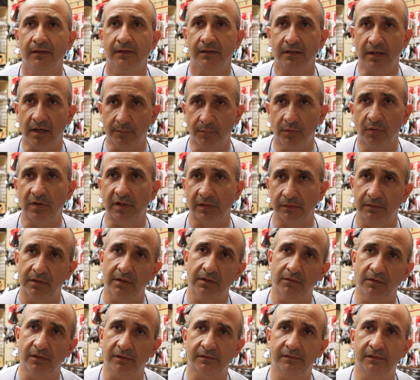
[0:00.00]
que é a boca do
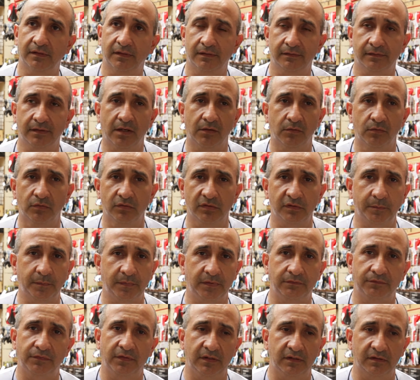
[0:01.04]
negócio da, da USP,
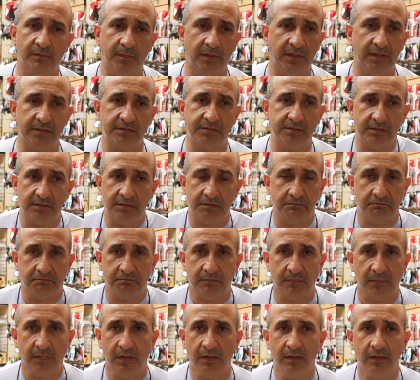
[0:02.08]
infelizmente. E,
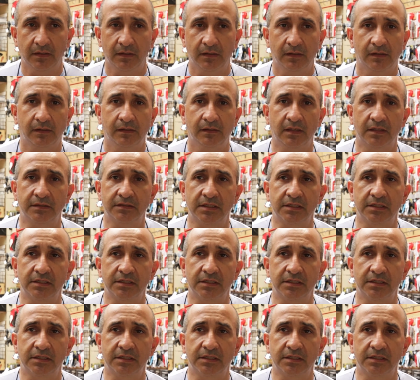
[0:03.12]
e a